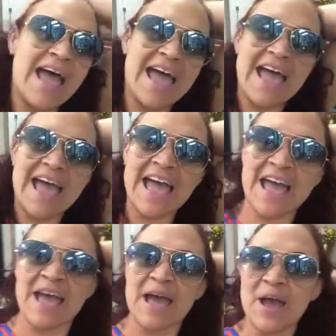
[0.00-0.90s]

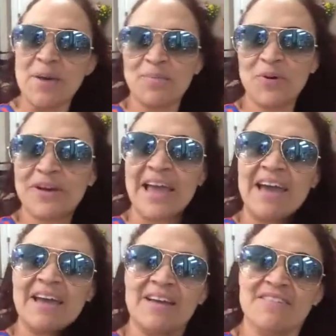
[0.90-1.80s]
É.
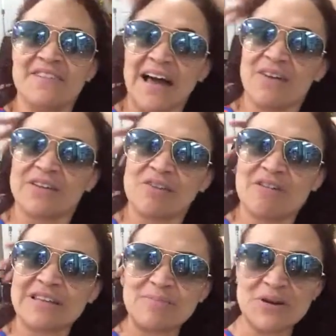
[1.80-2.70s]
Porque falam que
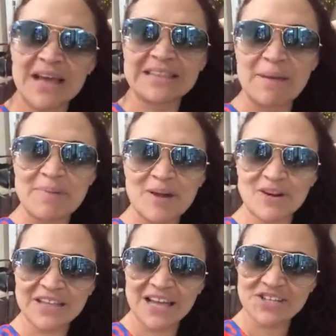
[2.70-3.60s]
quando a mulher tá para
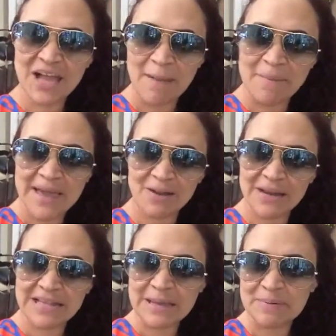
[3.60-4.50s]
cortar de cabelo,
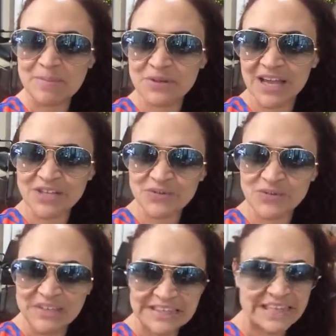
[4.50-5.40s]
ela tá para mudar de
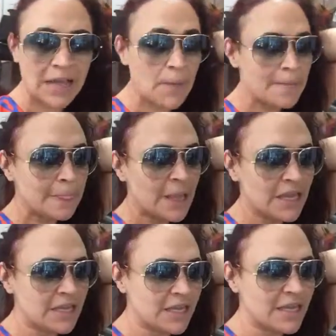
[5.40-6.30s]
vida.
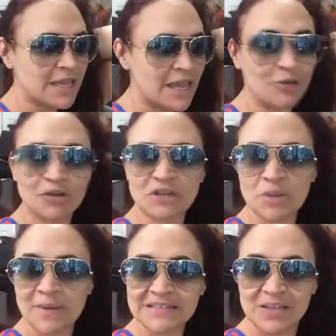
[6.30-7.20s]
E eu não
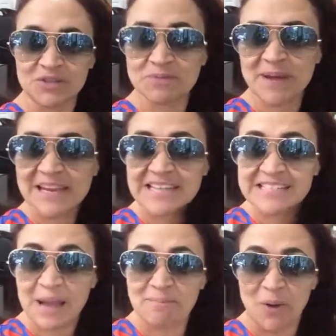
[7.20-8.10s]
tenho passado uma
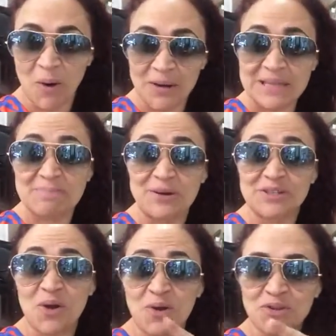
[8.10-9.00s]
experiência boa.
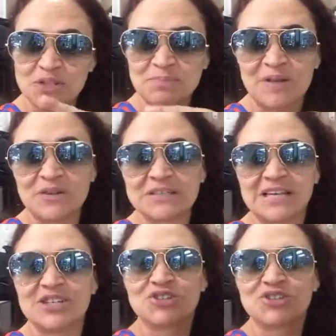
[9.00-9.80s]
Depois eu conto isso para vocês.